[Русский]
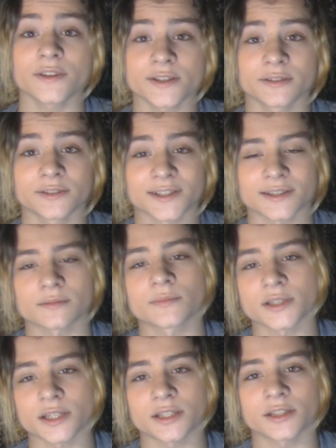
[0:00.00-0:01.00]
Видел на самом
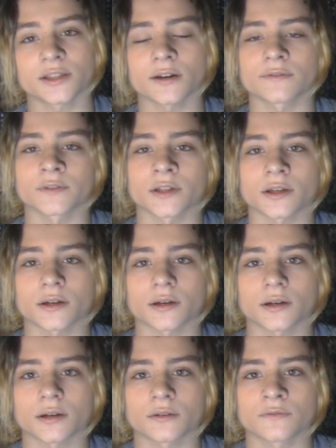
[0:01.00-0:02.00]
деле
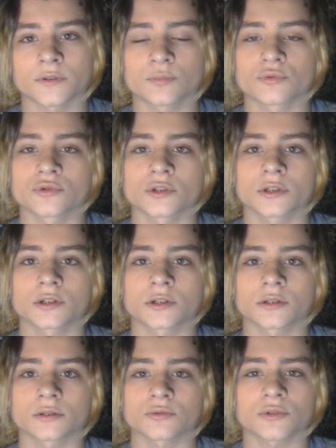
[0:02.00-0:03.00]
недавно выпуск,
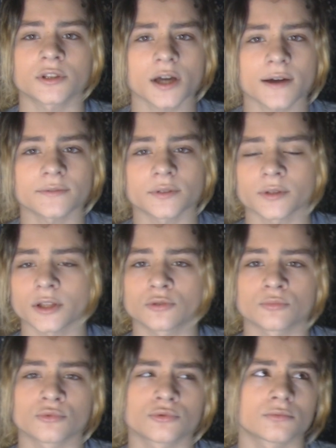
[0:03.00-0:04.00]
ну недавно, я
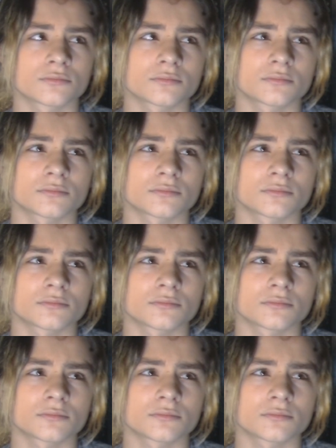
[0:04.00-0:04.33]
думаю,